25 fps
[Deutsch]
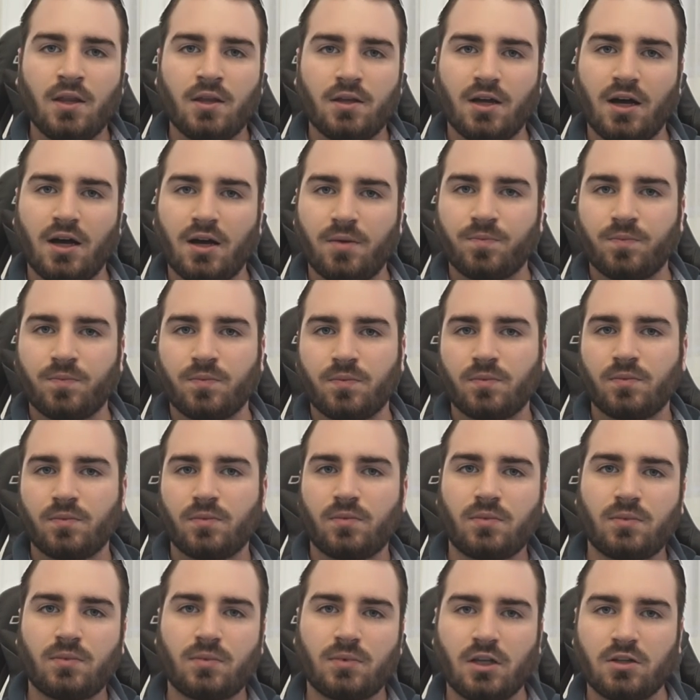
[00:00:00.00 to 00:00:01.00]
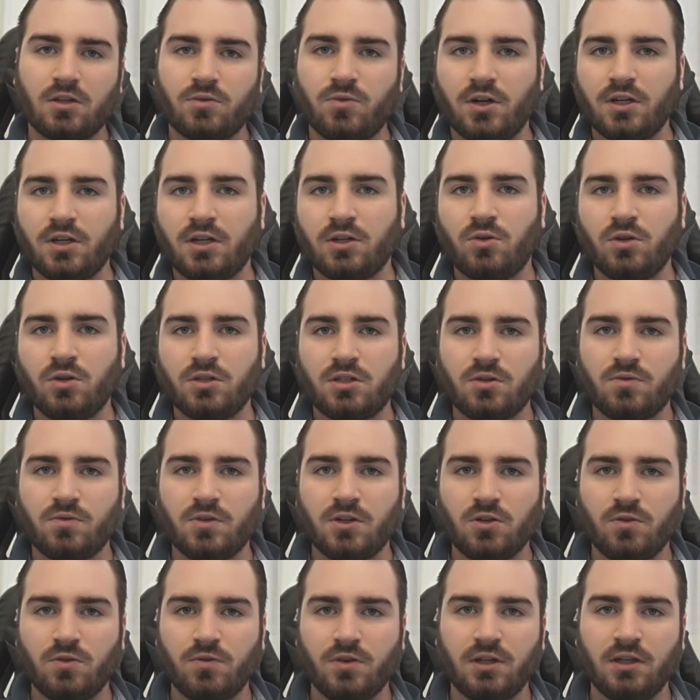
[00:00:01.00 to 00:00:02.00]
Ja, das war heute ein kurzes
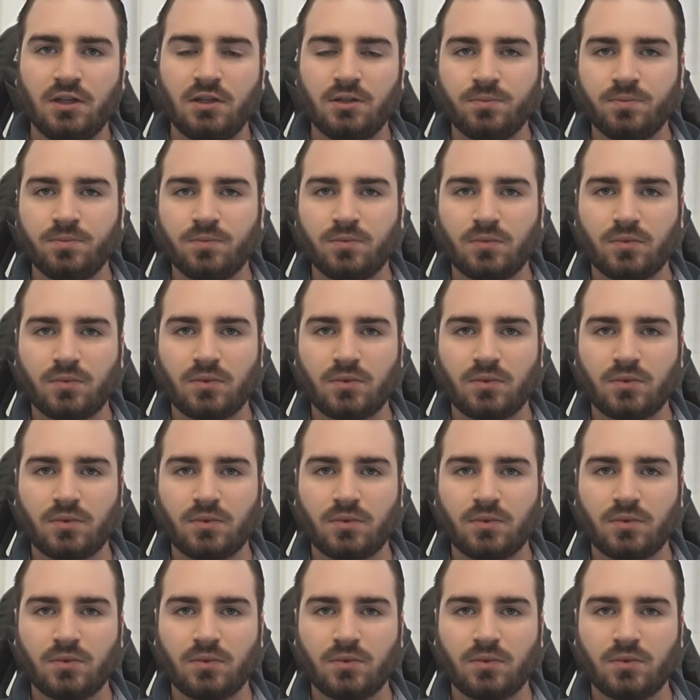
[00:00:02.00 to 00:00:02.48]
Video wieder.